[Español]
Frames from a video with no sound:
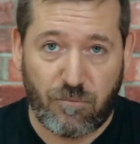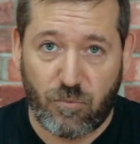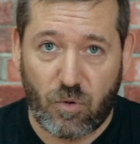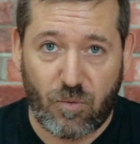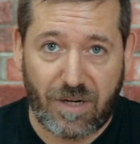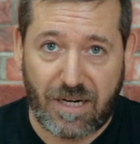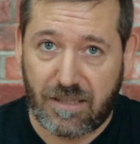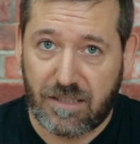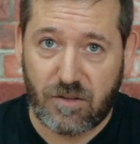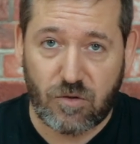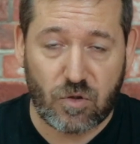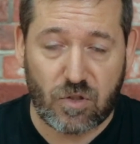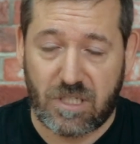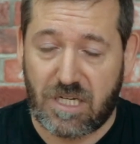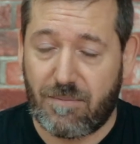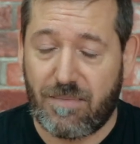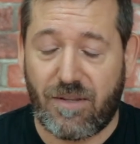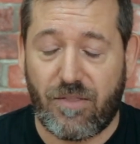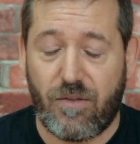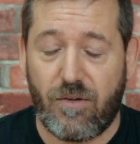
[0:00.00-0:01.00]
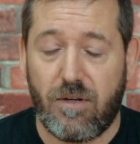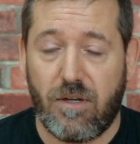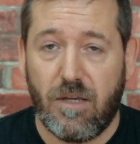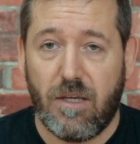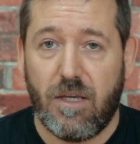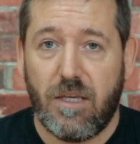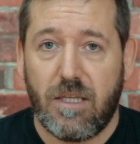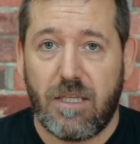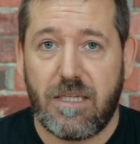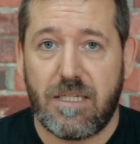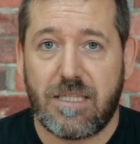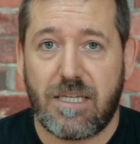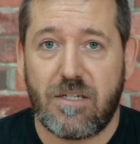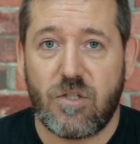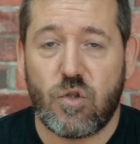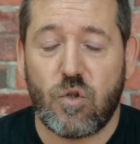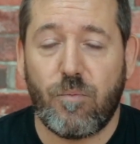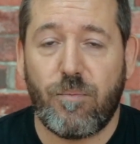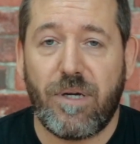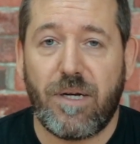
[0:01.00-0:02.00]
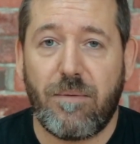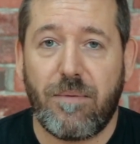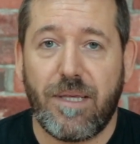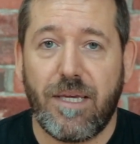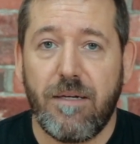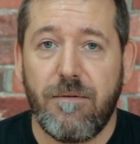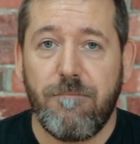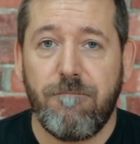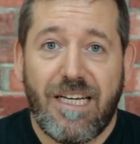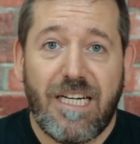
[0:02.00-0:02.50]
muy baratitos en Amazon y están súper bien.